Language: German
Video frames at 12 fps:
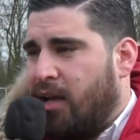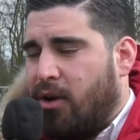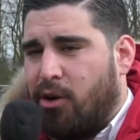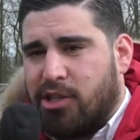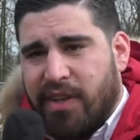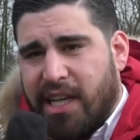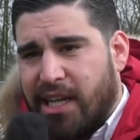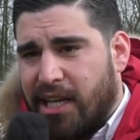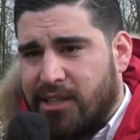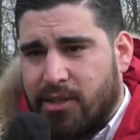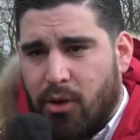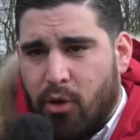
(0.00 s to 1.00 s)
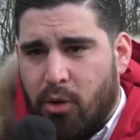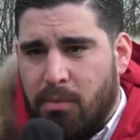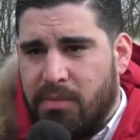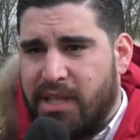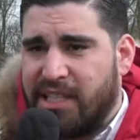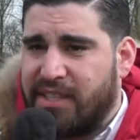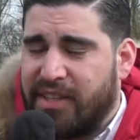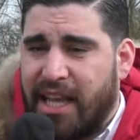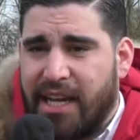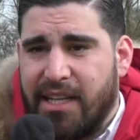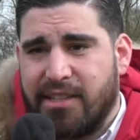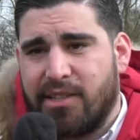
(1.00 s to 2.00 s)
Holzwickeder ist da oben, DSC
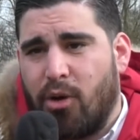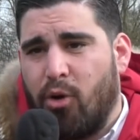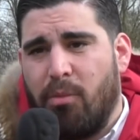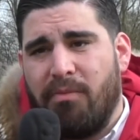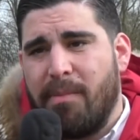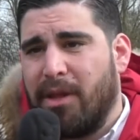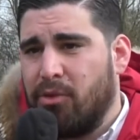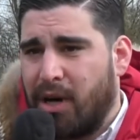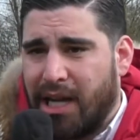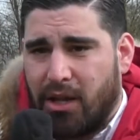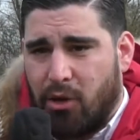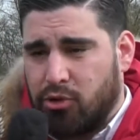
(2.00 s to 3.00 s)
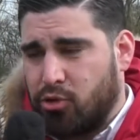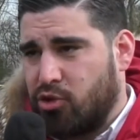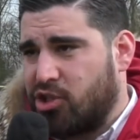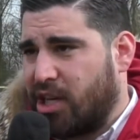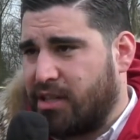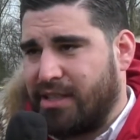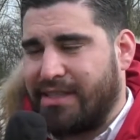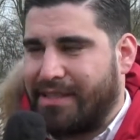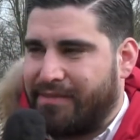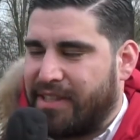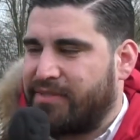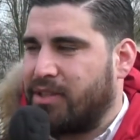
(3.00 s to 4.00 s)
Vaneikel ist da oben. Wenn man nur einen Ausrutscher hat,
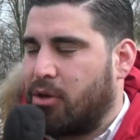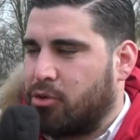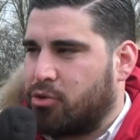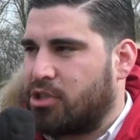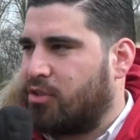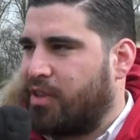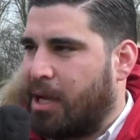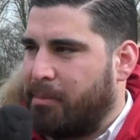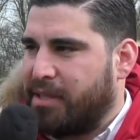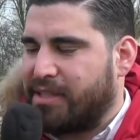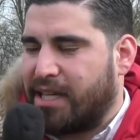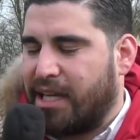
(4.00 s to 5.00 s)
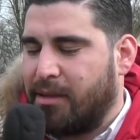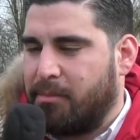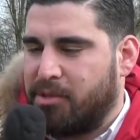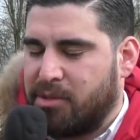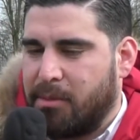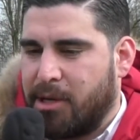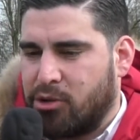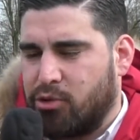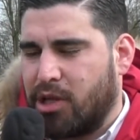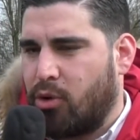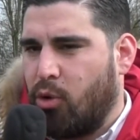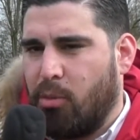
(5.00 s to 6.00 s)
ist, was für ein Ausrutscher? Also wir haben jetzt keine bestimmte
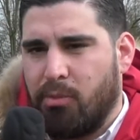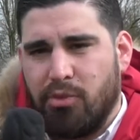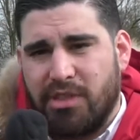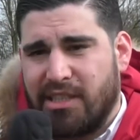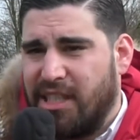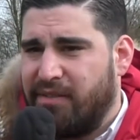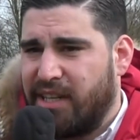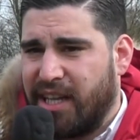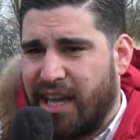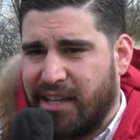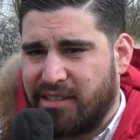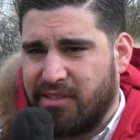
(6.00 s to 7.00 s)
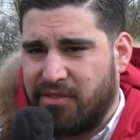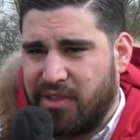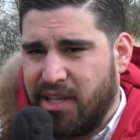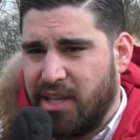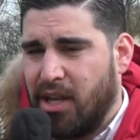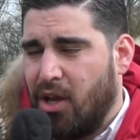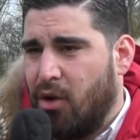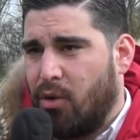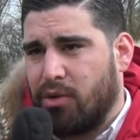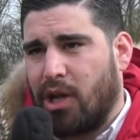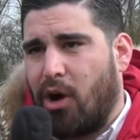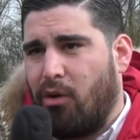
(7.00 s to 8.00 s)
Marschroute nach oben. Unser Ziel war die ersten vier
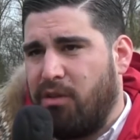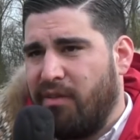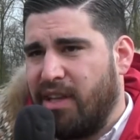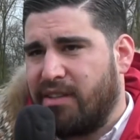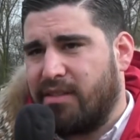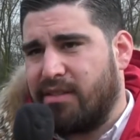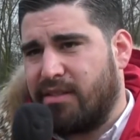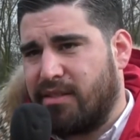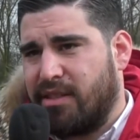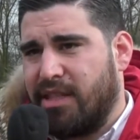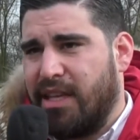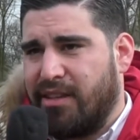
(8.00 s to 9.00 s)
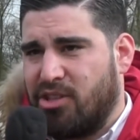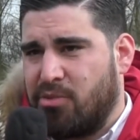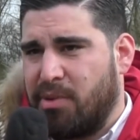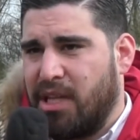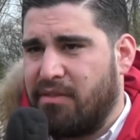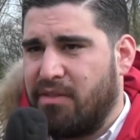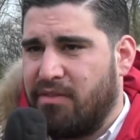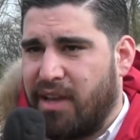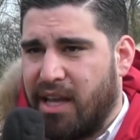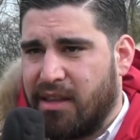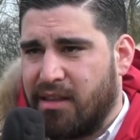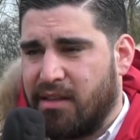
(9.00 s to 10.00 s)
und auch wenn wir jetzt die nächsten Spiele gewinnen
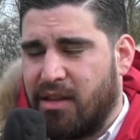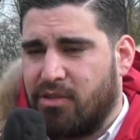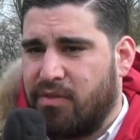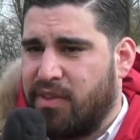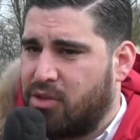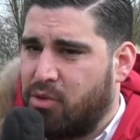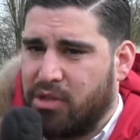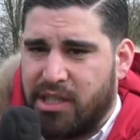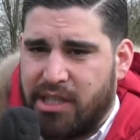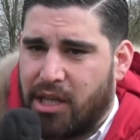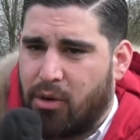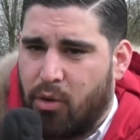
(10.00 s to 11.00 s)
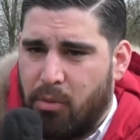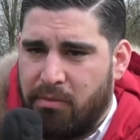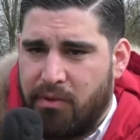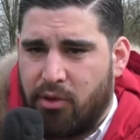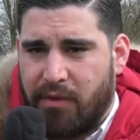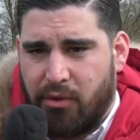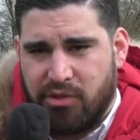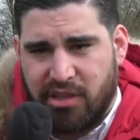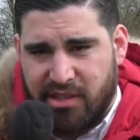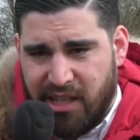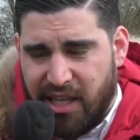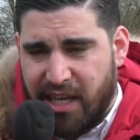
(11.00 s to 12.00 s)
werden, also wir gucken nicht nach oben, wir wollen einfach unser Ziel